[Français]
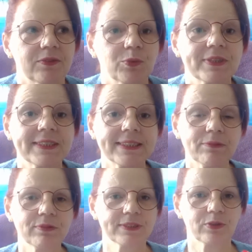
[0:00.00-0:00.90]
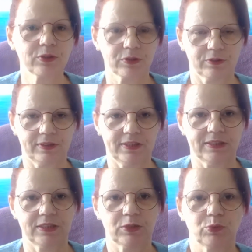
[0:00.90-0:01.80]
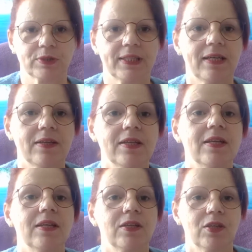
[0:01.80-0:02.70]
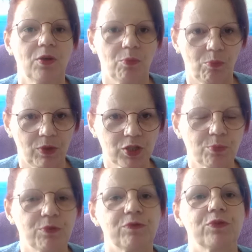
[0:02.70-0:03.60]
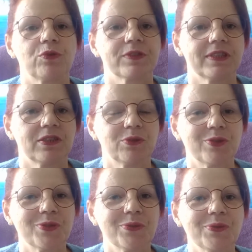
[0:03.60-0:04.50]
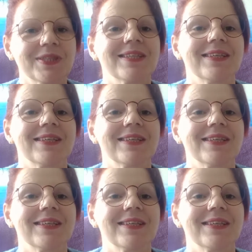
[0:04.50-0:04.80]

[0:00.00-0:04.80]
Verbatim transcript: Donc, si vous ressentez ces choses-là, moi, je ne peux vous conseiller qu'une chose,